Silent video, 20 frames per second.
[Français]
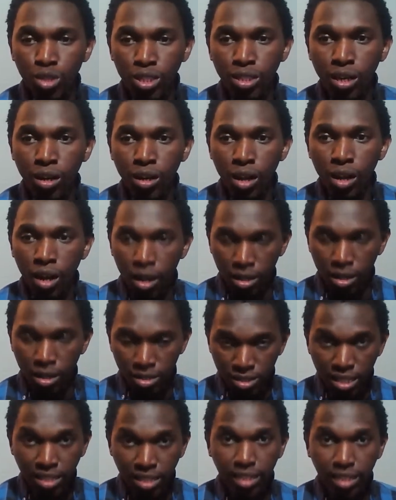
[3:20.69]
on est dans
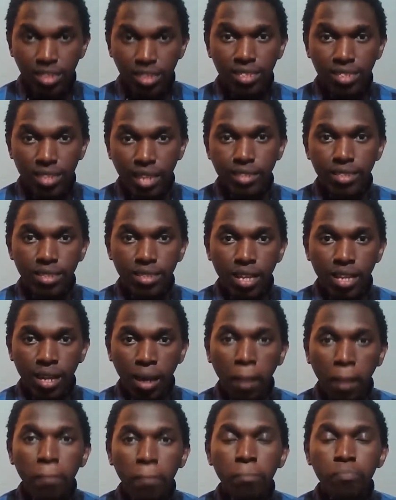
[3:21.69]
cette crise
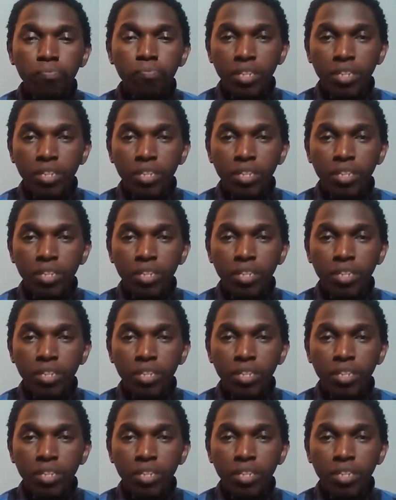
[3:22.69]
sanitaire,